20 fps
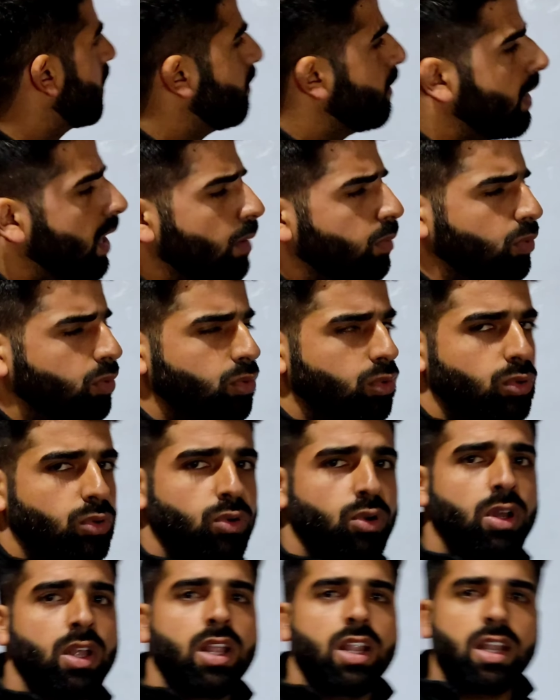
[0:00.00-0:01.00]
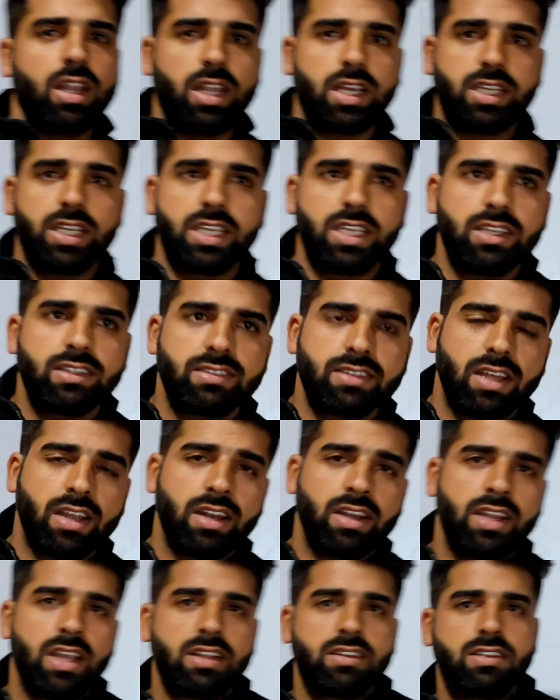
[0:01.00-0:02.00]
पर भी आपको लगे कि
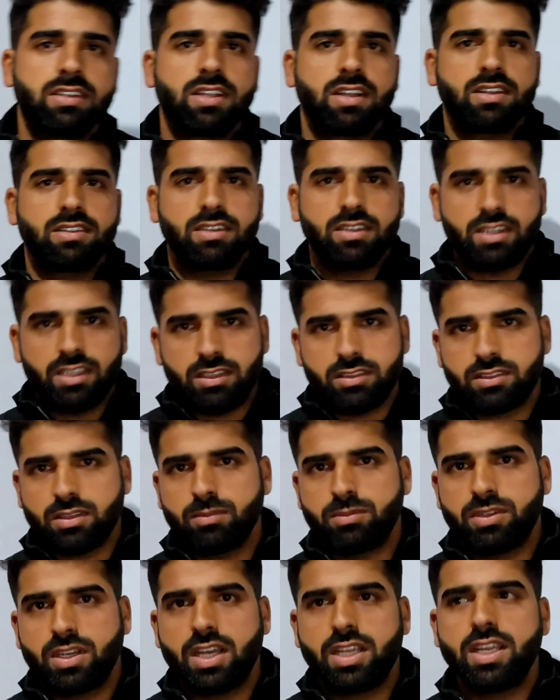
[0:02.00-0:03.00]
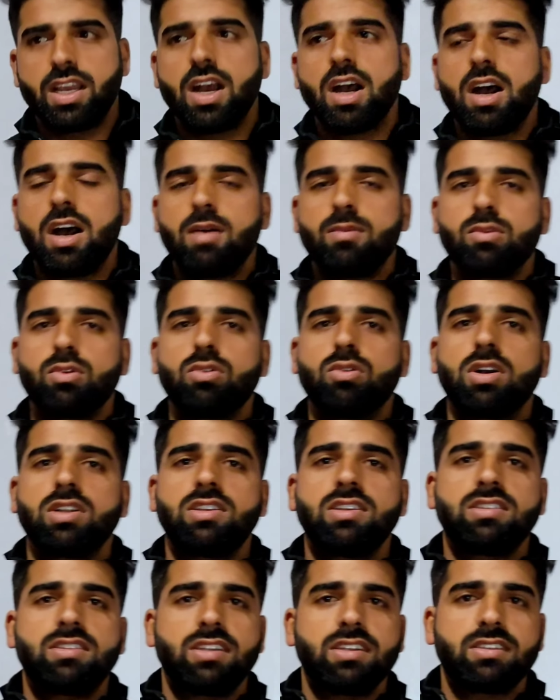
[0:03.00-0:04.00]
सर ने अच्छी तरह से नहीं समझा या हमको
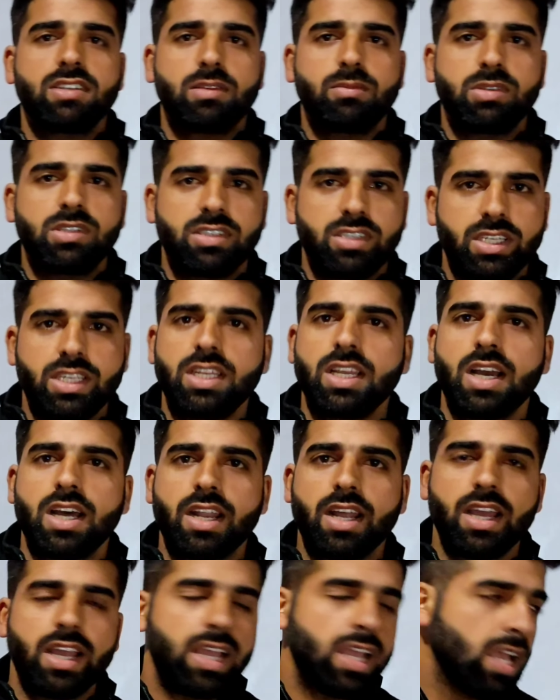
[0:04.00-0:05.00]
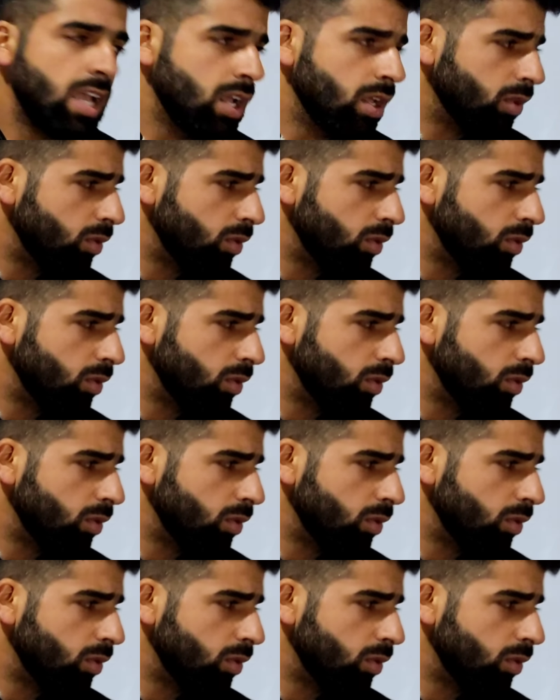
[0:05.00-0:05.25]
अच्छी से समझ नहीं आ रहा है